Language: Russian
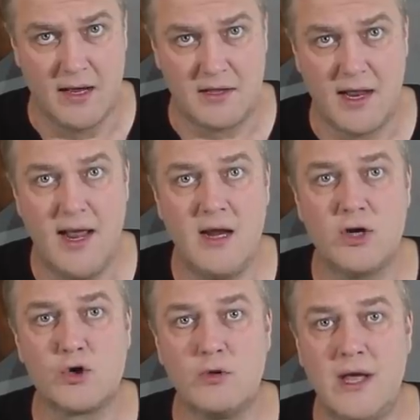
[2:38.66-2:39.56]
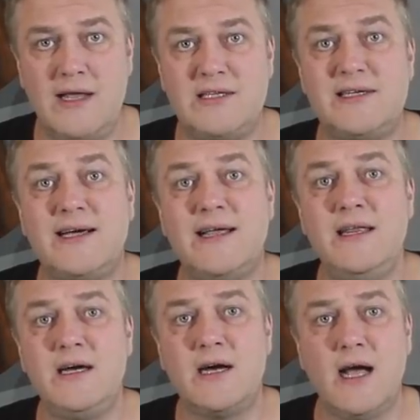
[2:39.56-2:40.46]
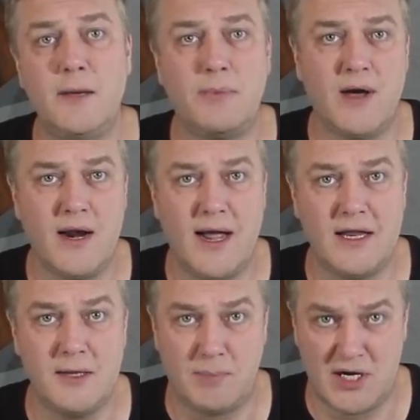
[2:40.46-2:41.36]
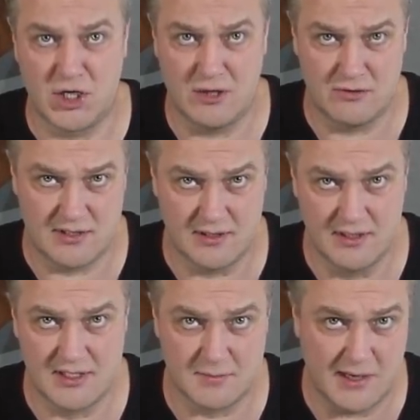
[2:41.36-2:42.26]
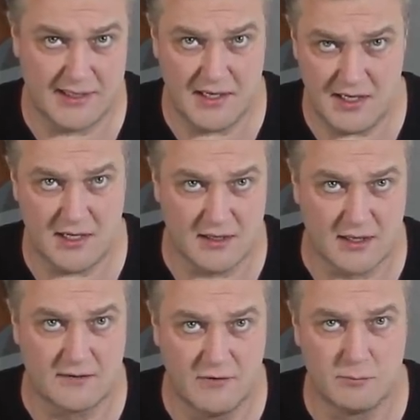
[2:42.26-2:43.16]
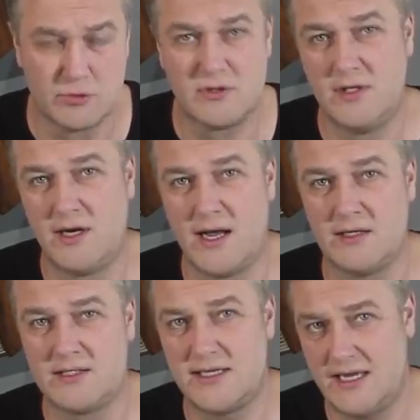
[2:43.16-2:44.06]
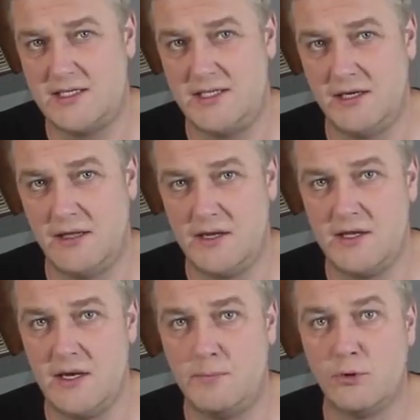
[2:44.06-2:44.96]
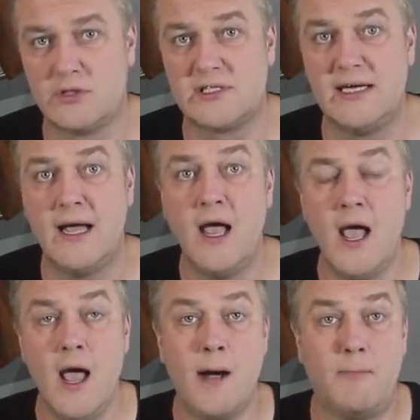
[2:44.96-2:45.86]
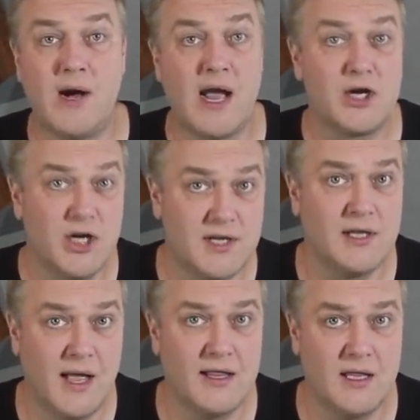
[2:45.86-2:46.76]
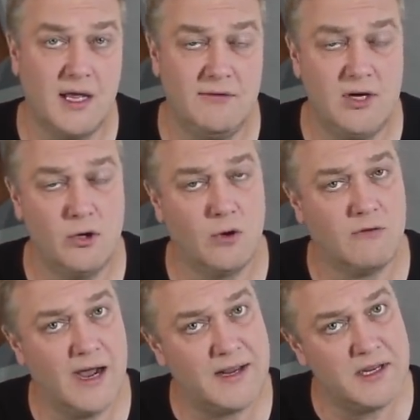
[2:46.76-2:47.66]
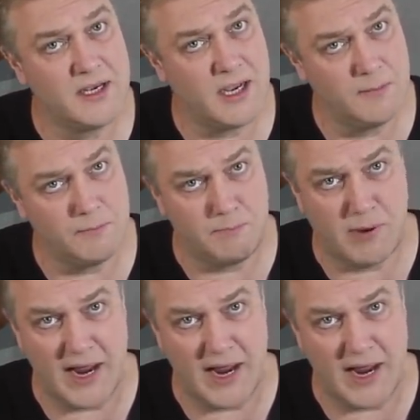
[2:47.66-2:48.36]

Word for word: Это реальная журналистика, не хай а ради. Пожалуйста, досмотрите этот выпуск до конца, сделайте репосты, покажите данное видео ватникам.